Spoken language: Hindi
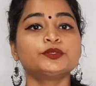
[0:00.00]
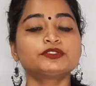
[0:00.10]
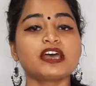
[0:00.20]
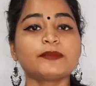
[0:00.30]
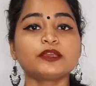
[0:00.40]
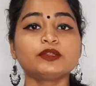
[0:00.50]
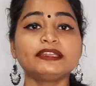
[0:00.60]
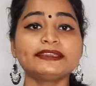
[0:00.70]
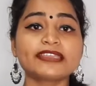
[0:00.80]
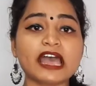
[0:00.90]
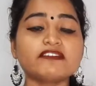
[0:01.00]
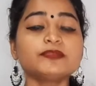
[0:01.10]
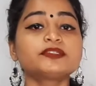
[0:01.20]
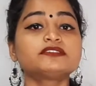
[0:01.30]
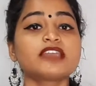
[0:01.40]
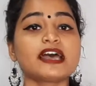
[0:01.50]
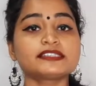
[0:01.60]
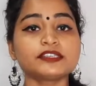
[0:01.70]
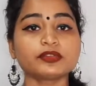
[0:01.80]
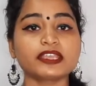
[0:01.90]
कुर्था में कुल इक्यावन
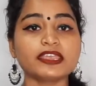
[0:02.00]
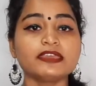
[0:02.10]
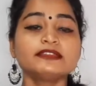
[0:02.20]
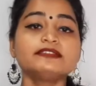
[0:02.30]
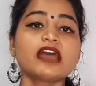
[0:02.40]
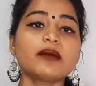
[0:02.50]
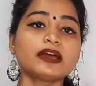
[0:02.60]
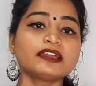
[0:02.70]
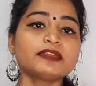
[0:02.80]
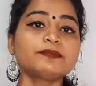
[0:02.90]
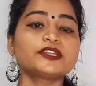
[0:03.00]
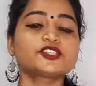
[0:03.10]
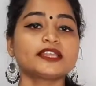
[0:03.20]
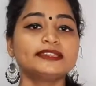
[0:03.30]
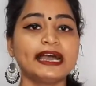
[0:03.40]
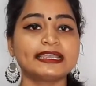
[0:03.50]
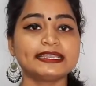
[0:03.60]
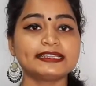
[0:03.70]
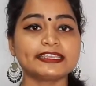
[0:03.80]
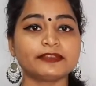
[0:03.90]
प्रत्याशियों ने नामांकन पर्चा
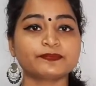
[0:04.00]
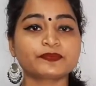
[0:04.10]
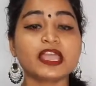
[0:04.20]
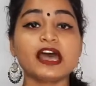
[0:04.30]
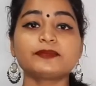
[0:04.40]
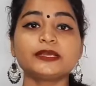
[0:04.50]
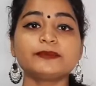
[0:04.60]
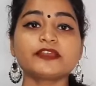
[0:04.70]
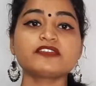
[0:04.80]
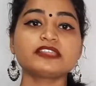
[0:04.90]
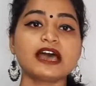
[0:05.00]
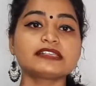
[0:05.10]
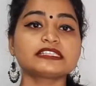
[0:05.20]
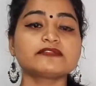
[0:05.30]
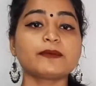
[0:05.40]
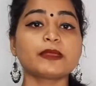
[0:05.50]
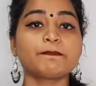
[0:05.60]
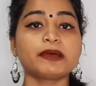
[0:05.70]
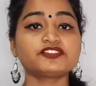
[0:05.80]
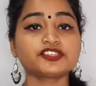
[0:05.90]
दाखिल की अरबल में विधानसभा में
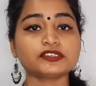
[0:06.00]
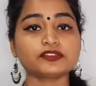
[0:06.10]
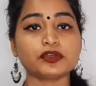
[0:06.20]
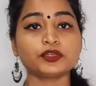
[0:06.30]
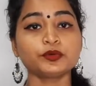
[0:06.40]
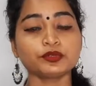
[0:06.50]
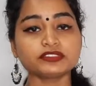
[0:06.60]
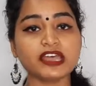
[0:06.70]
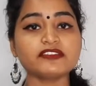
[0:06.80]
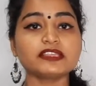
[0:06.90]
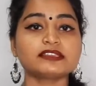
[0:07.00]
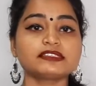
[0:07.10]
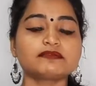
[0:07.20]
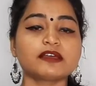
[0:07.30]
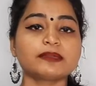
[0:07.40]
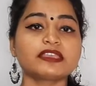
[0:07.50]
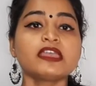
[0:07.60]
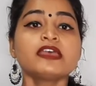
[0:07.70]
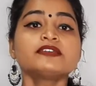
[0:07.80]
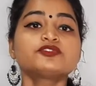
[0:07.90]
25 और कुर्था विधानसभा में
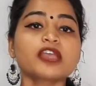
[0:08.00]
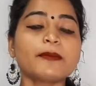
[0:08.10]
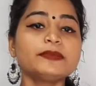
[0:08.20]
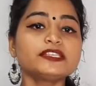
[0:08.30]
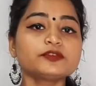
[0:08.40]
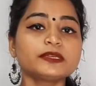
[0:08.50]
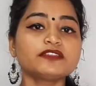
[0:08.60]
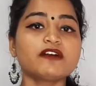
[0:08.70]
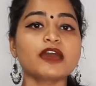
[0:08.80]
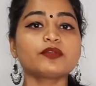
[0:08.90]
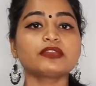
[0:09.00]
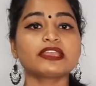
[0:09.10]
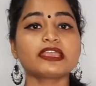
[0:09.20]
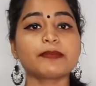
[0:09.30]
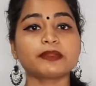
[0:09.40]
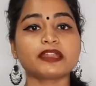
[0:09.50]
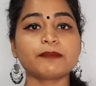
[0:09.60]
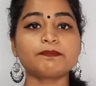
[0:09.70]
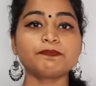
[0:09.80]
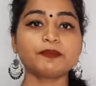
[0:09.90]
26 उम्मीदवारों ने
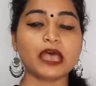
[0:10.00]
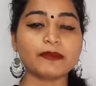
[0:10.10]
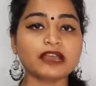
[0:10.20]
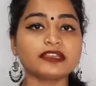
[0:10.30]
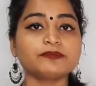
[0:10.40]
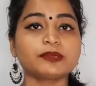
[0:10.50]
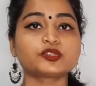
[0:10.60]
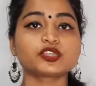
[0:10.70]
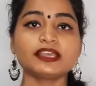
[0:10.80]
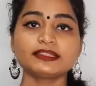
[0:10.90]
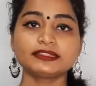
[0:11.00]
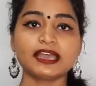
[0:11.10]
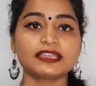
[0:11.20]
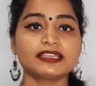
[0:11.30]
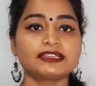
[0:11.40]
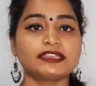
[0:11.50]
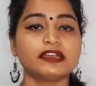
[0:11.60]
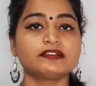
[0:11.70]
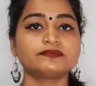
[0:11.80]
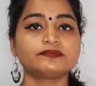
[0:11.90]
अपना नामांकन पर्चा दाखिल किया